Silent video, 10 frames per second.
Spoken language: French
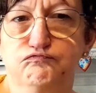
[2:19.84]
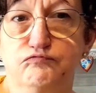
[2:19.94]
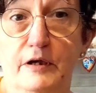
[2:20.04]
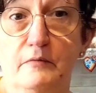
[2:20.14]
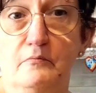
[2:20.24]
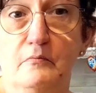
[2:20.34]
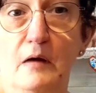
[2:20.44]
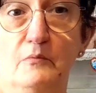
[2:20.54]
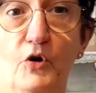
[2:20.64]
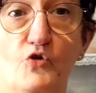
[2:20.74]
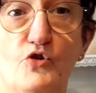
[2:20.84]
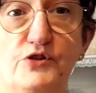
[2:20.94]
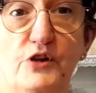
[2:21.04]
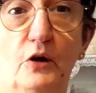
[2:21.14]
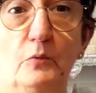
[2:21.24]
Oui, même quand je
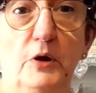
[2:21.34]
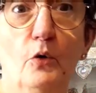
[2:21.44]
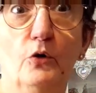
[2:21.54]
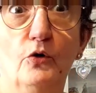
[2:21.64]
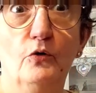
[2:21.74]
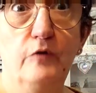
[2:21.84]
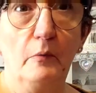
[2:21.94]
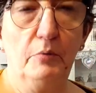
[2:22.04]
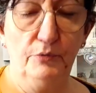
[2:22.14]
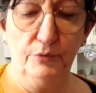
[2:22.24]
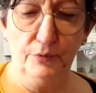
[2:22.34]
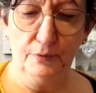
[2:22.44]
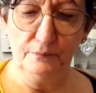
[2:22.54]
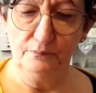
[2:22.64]
tiens dans mes doigts, on ne le voit plus.